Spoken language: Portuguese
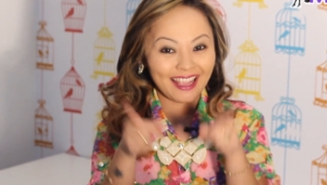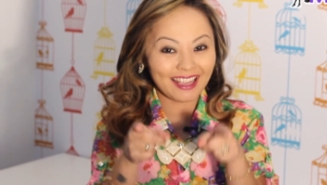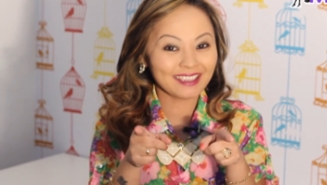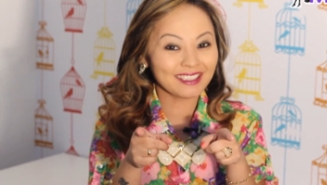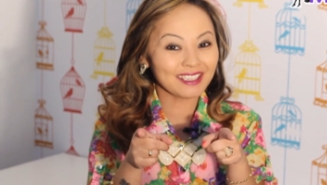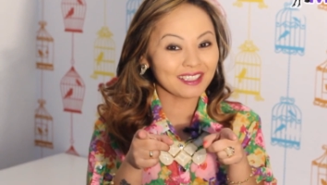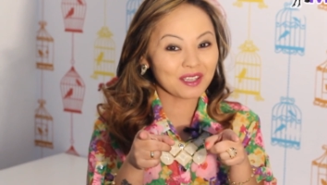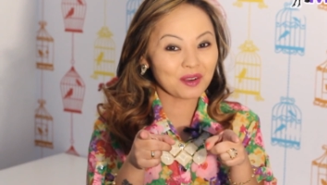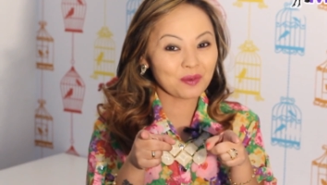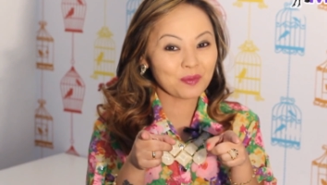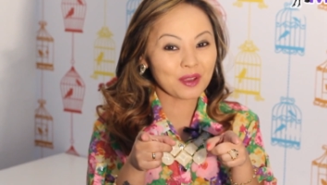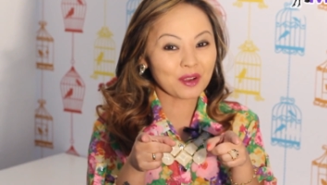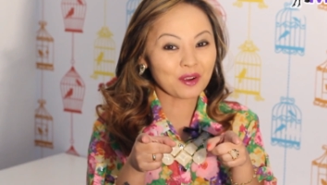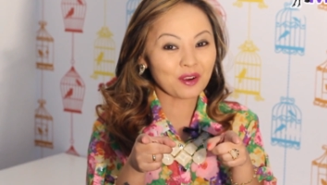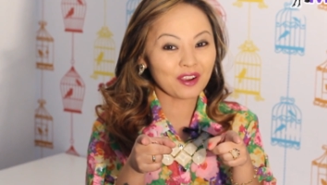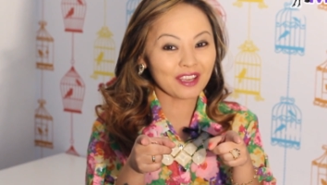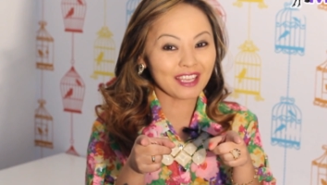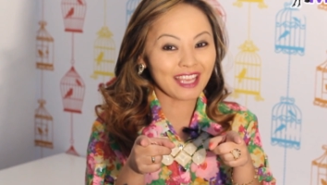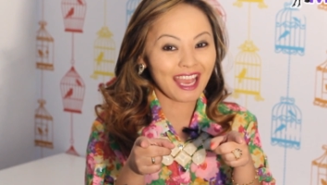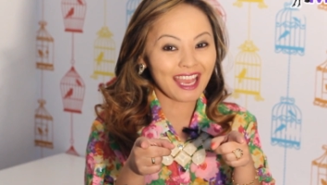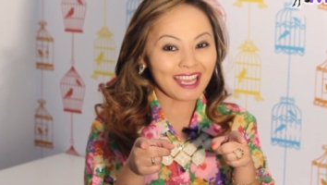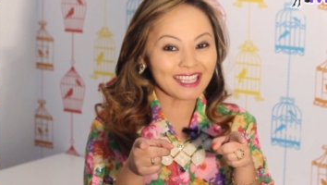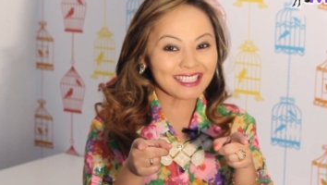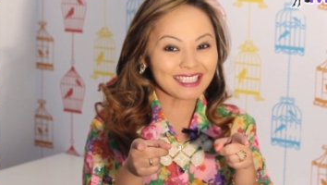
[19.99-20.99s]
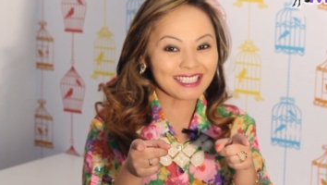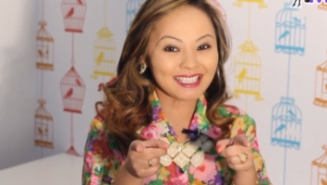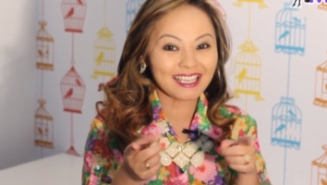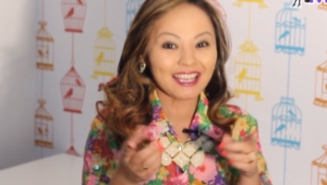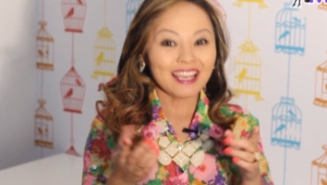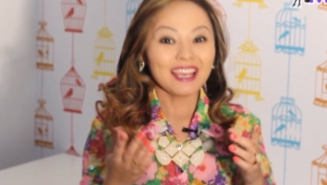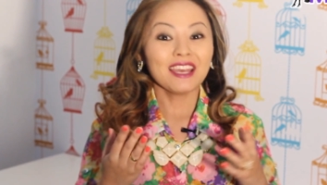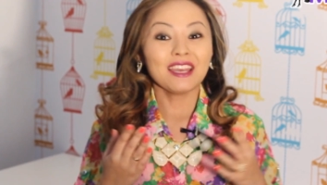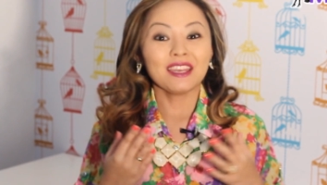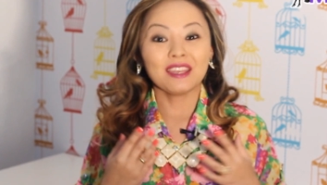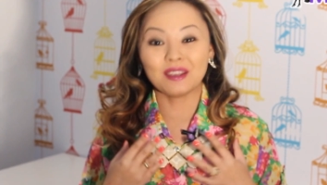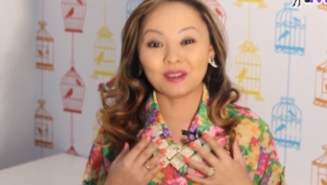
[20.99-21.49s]
quem ainda não me
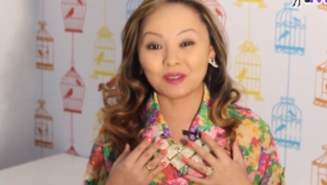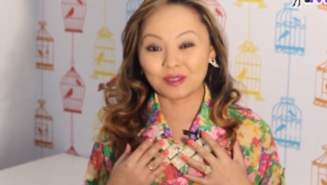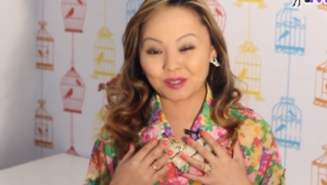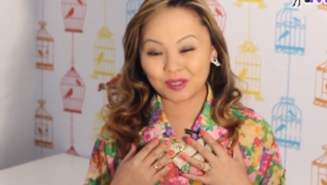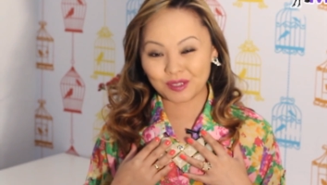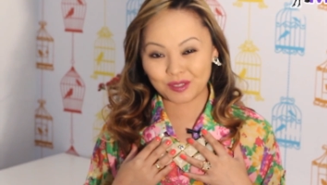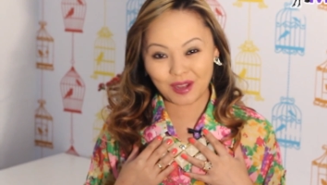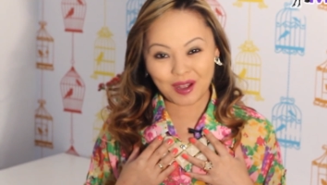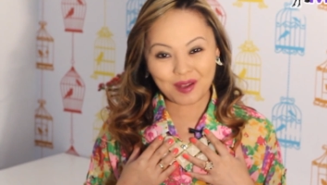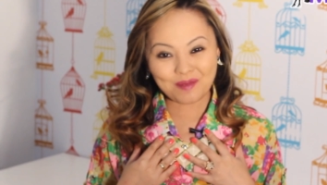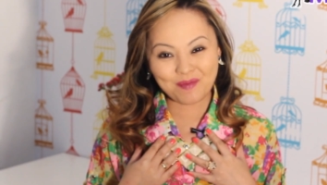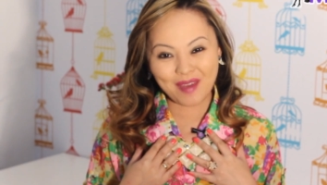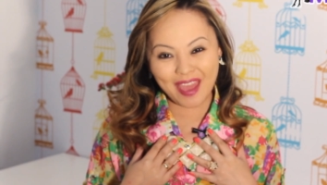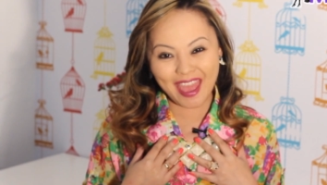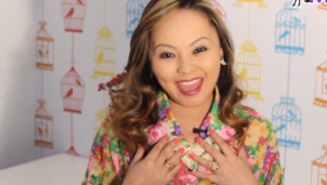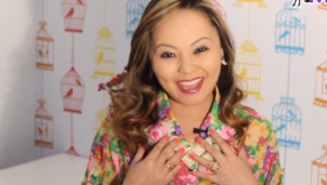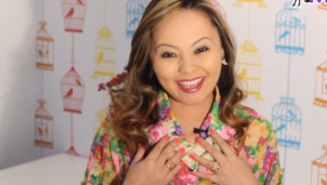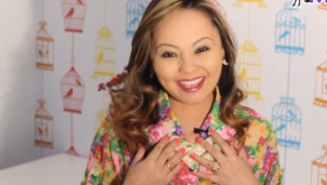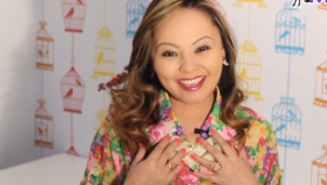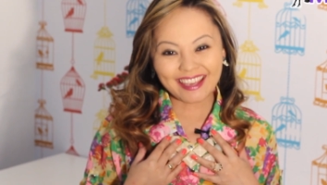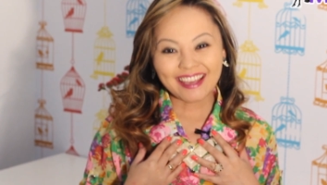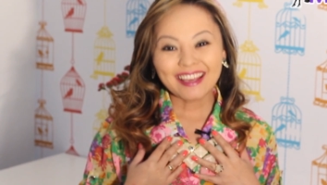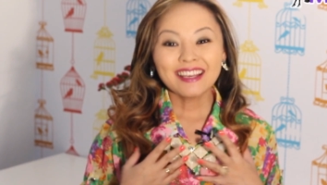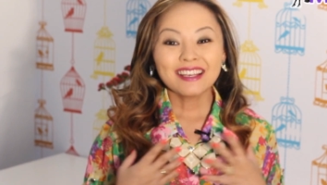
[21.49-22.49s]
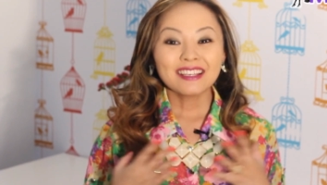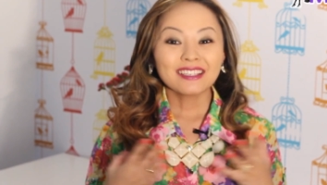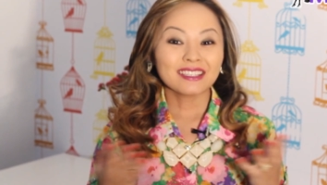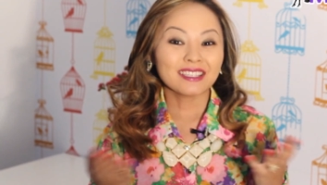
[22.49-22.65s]
conhece, eu sou a Meg.